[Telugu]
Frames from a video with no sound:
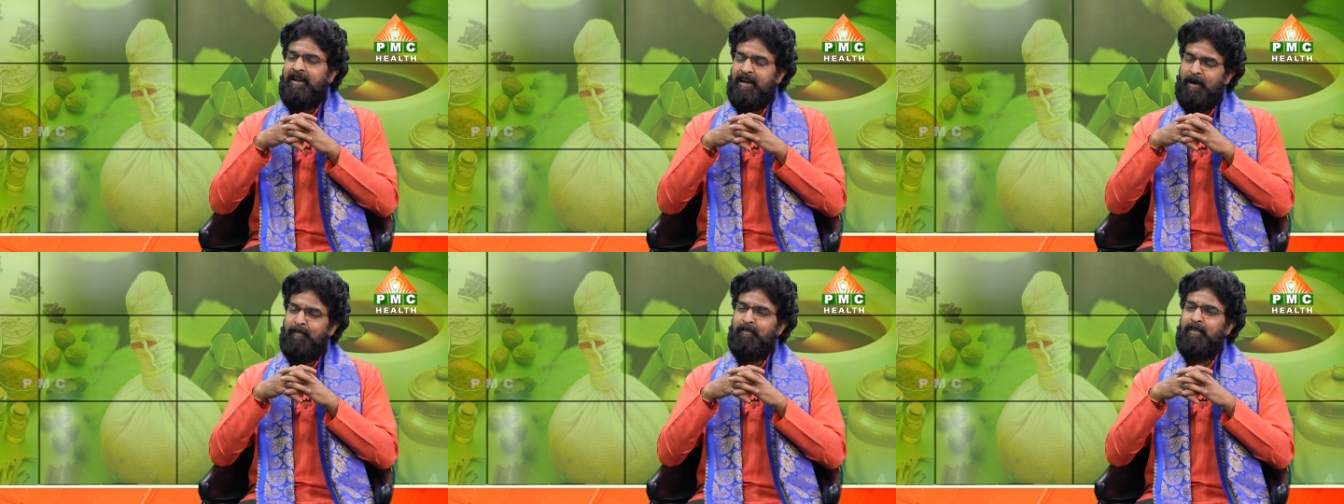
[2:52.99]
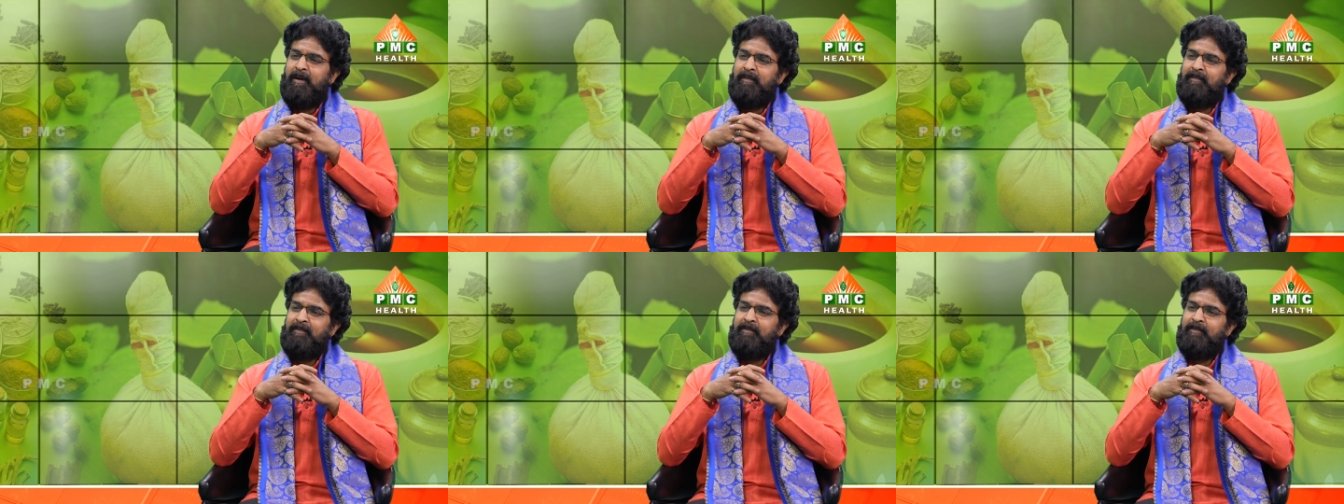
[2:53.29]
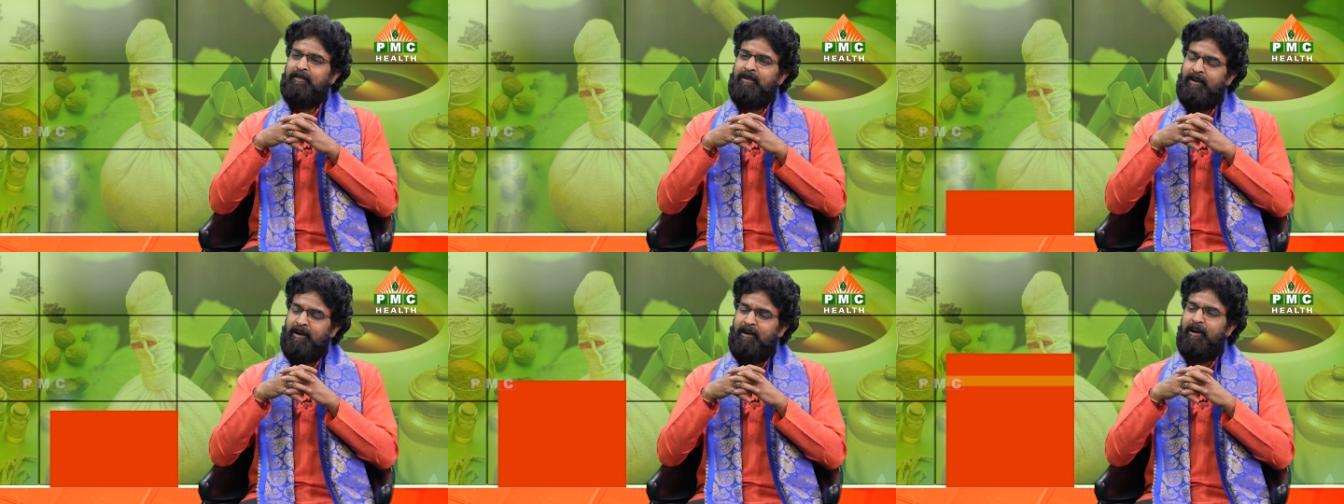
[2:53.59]
అమ్మ
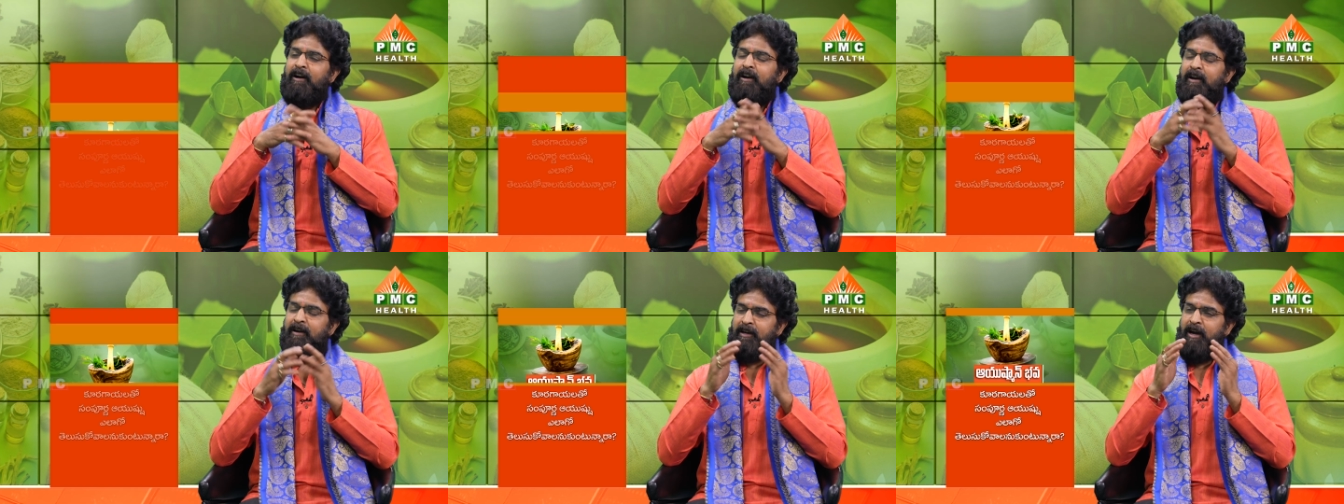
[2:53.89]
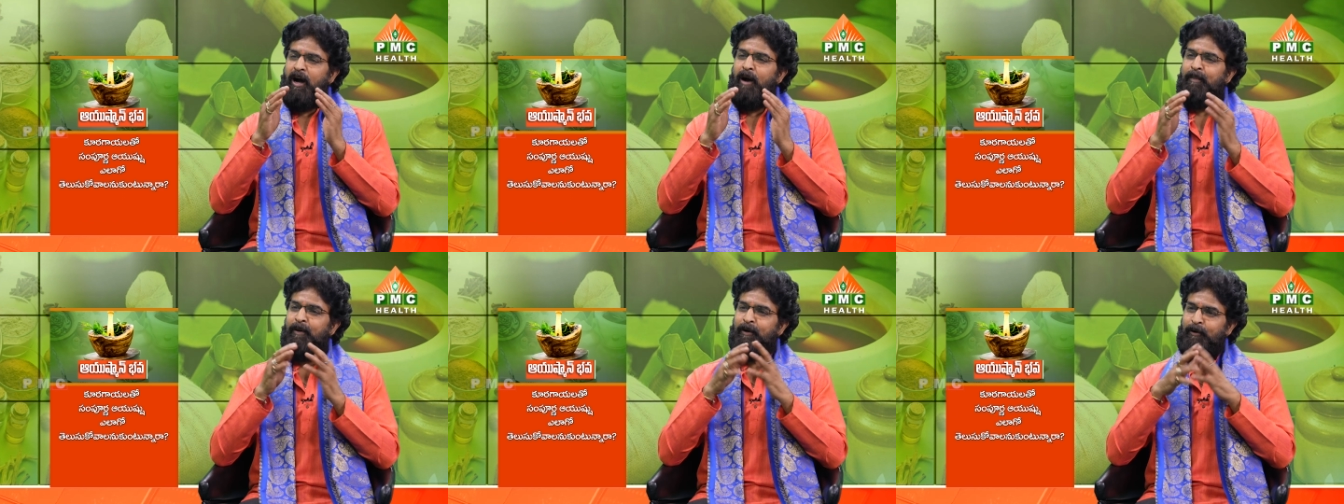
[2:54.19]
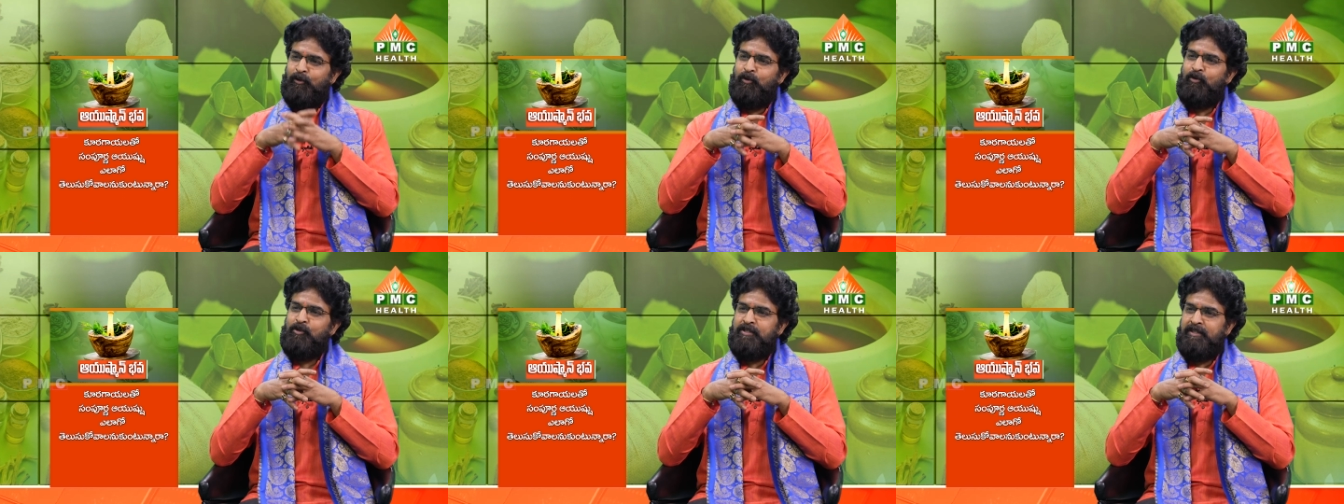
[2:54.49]
వాళ్ళు
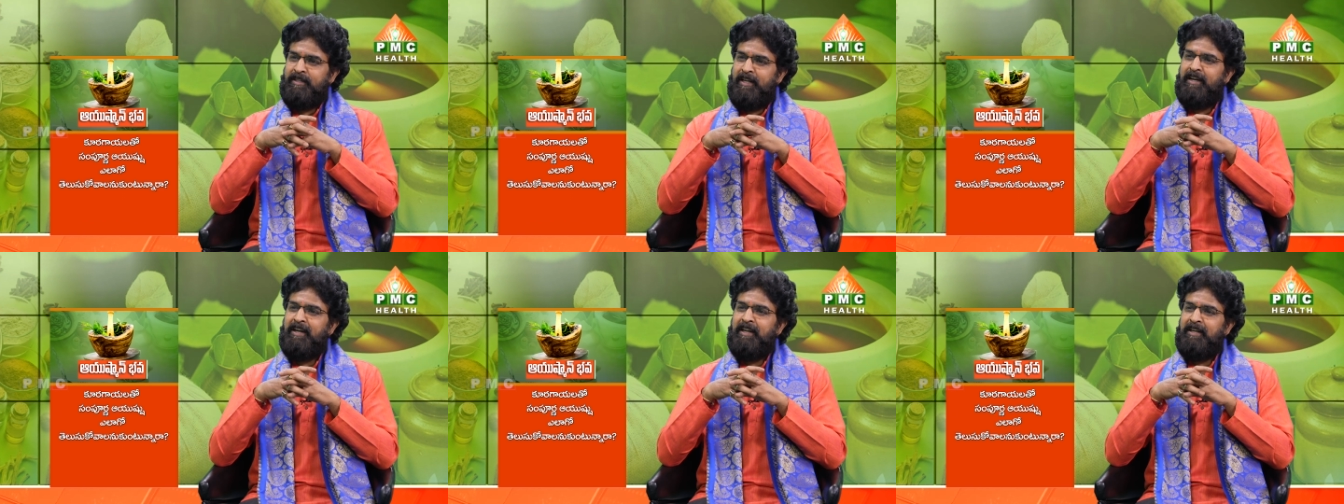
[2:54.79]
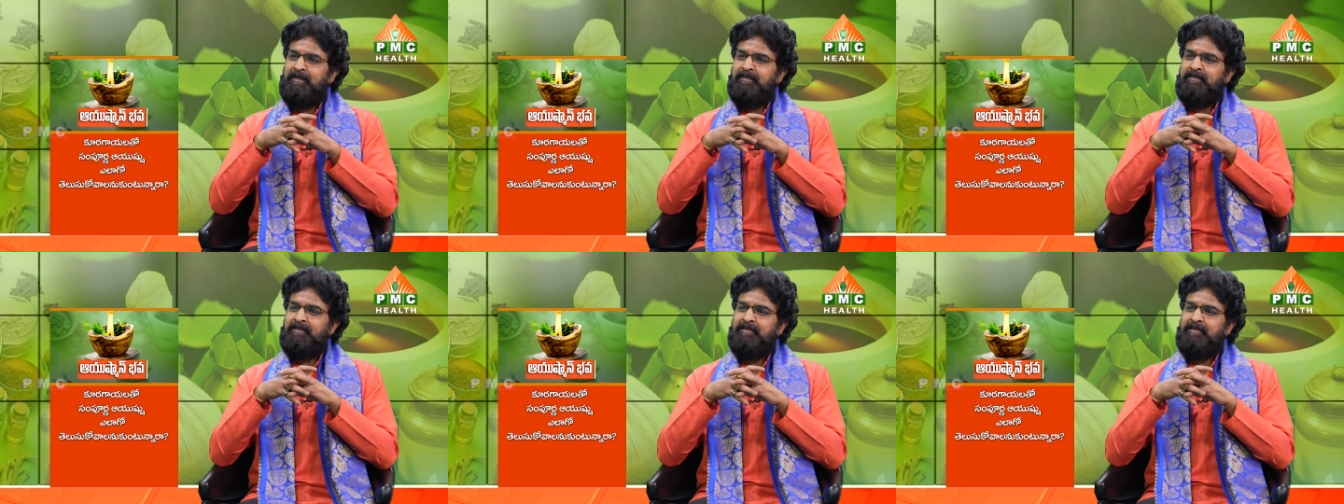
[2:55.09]
కాపాడుకోవాల్సింది ఏంటి